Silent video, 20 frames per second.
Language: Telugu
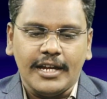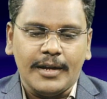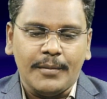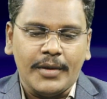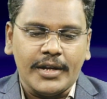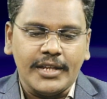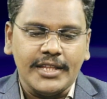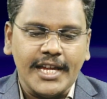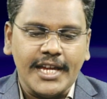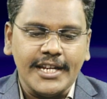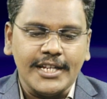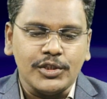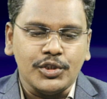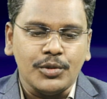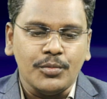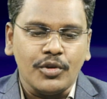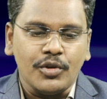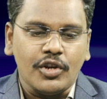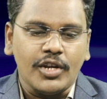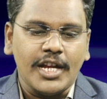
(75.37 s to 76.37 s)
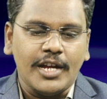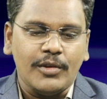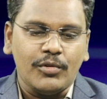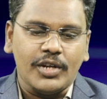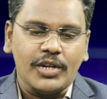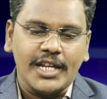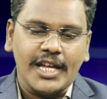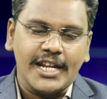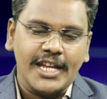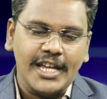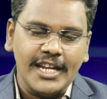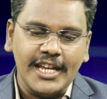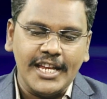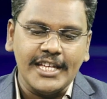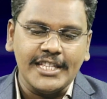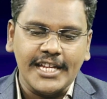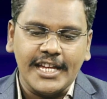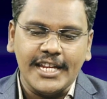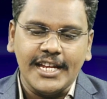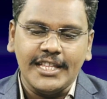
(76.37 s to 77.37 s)
మరి దానికి సుముఖంగా ఉన్నారా
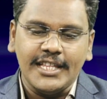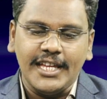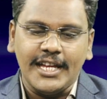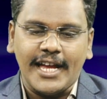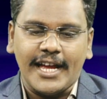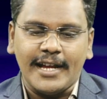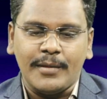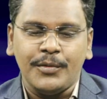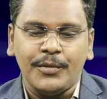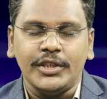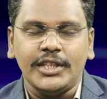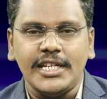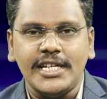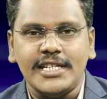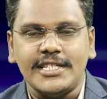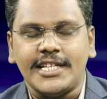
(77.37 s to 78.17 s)
లేదా అనేది కాకపోతే